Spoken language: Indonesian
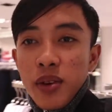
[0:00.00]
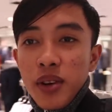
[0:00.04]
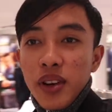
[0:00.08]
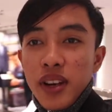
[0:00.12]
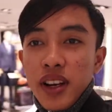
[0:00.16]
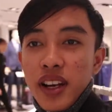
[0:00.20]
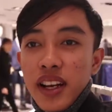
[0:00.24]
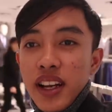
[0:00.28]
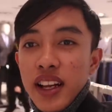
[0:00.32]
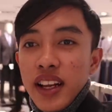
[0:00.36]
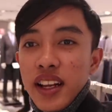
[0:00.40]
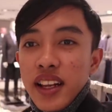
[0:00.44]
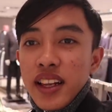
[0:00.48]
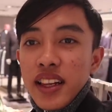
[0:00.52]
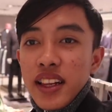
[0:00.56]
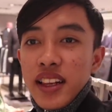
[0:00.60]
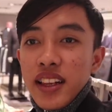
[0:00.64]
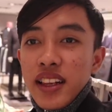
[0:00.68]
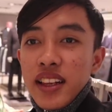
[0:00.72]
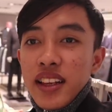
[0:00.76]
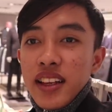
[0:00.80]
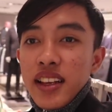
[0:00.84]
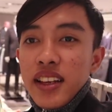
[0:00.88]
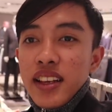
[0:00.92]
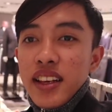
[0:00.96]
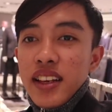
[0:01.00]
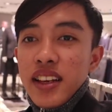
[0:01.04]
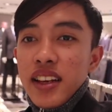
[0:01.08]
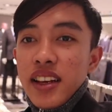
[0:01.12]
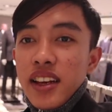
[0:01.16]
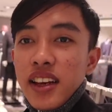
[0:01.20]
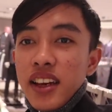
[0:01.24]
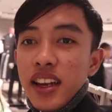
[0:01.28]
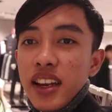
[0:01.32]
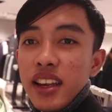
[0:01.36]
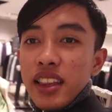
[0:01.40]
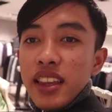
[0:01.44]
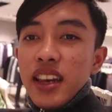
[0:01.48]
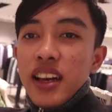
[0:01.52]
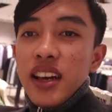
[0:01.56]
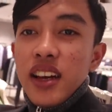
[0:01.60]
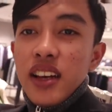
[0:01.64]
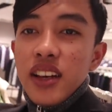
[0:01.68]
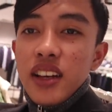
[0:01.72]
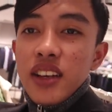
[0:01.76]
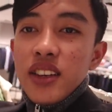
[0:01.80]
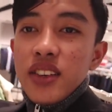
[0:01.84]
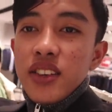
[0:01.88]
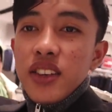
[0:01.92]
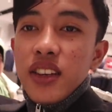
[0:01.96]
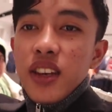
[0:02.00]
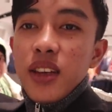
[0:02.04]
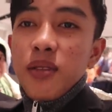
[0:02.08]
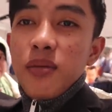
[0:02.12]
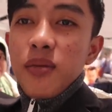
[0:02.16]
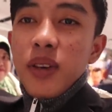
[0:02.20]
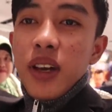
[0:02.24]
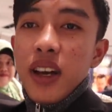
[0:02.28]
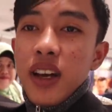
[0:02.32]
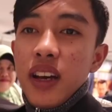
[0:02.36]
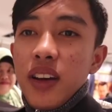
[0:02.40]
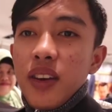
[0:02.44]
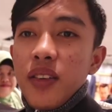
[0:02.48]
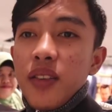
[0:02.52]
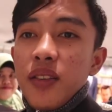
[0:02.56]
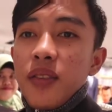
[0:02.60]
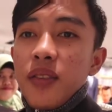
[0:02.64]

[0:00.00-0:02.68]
Bun? Keren ya? Slim ya?